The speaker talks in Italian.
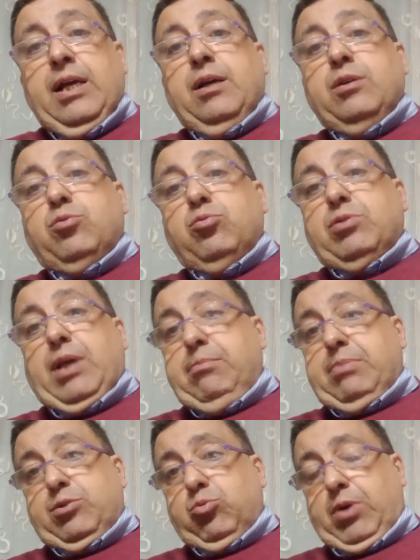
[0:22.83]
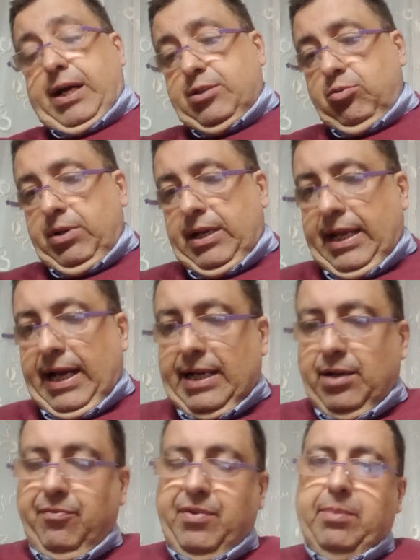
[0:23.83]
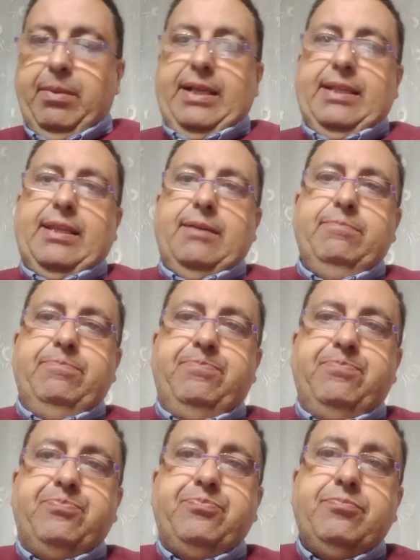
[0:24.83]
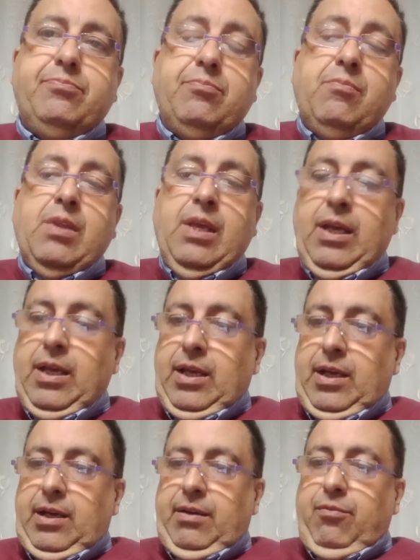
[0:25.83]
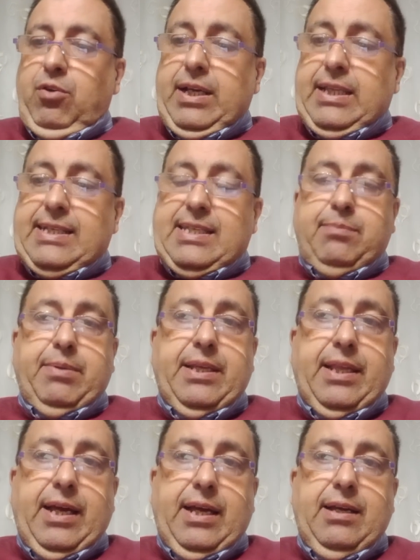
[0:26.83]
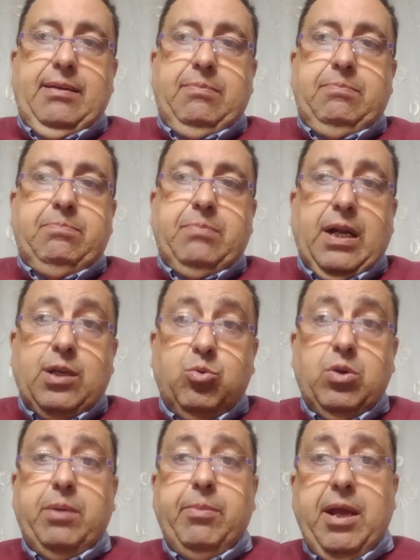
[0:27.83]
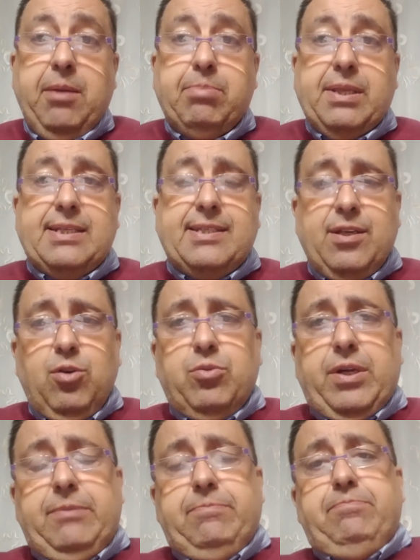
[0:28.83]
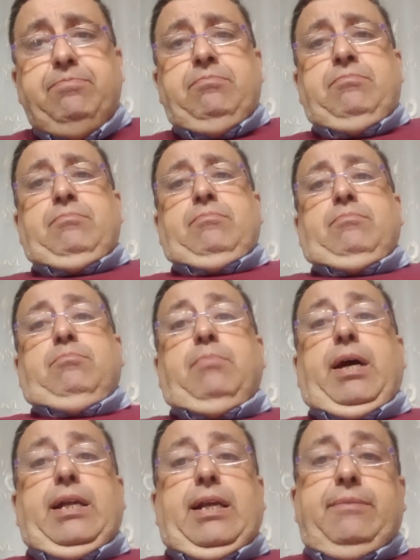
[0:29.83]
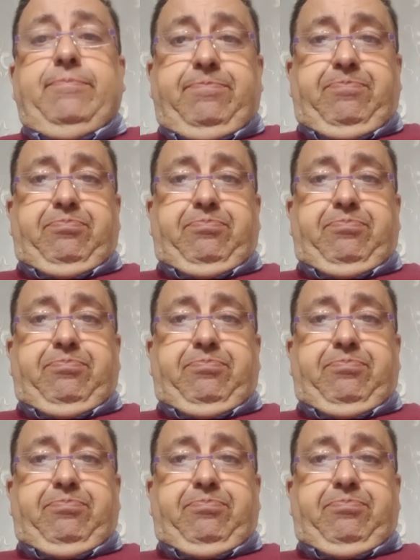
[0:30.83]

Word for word: Su, sempre sul caso Liliano, ovviamente. Volete sapere alcune mie impressioni? Bene.